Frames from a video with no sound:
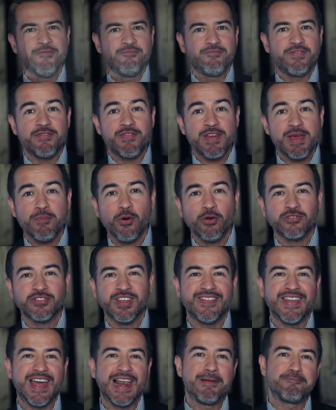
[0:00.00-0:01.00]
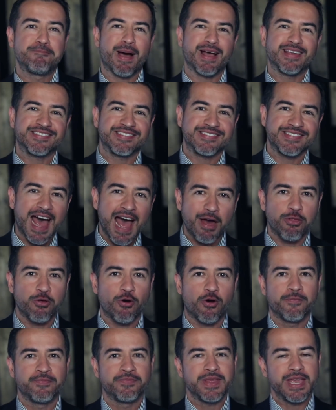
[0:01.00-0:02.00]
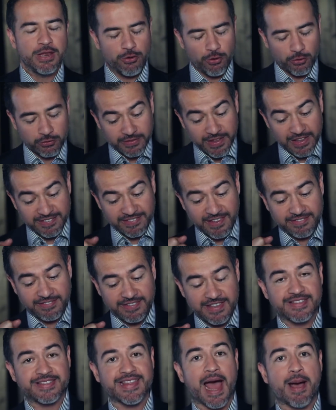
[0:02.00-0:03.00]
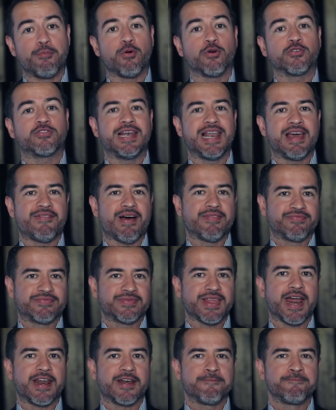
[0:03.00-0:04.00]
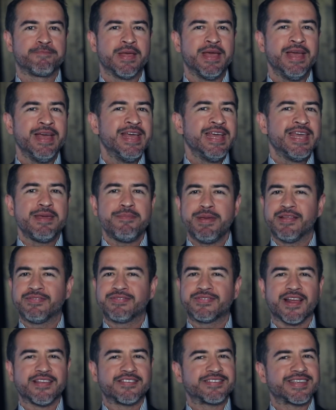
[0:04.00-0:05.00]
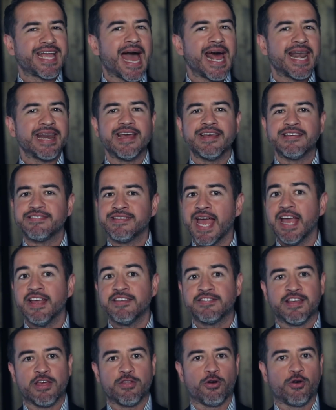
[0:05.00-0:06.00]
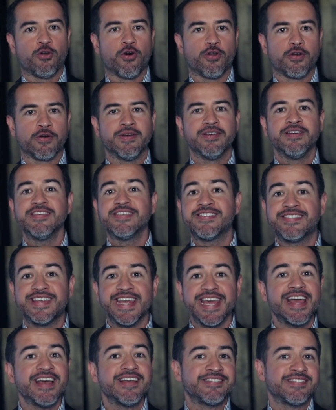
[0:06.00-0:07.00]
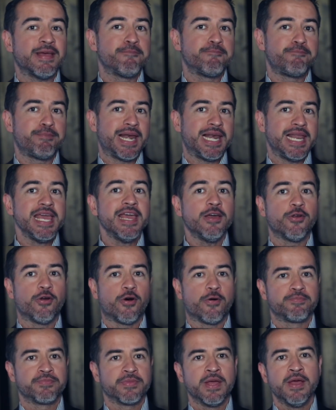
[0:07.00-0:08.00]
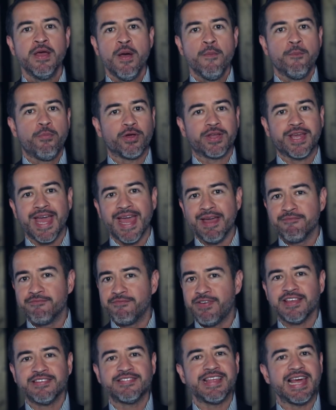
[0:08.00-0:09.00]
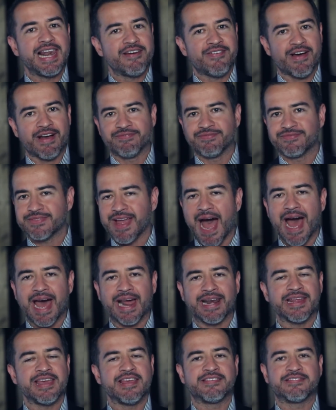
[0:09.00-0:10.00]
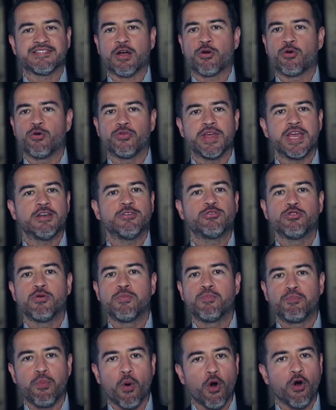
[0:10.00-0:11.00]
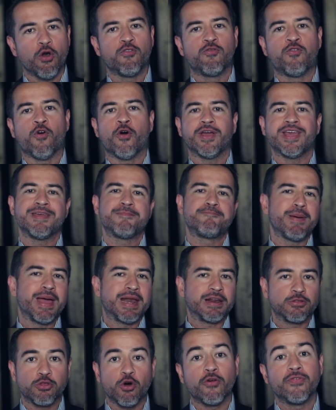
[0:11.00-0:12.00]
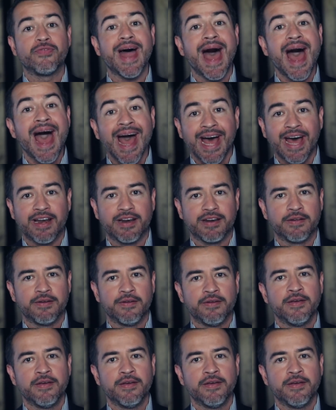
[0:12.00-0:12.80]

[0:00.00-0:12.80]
vivimos en el pasado y nos necesitamos levantar. Y mientras cargues ese dolor, sigues en peligro. Porque en vez de levantar y sacudir tu polvo y perdonar,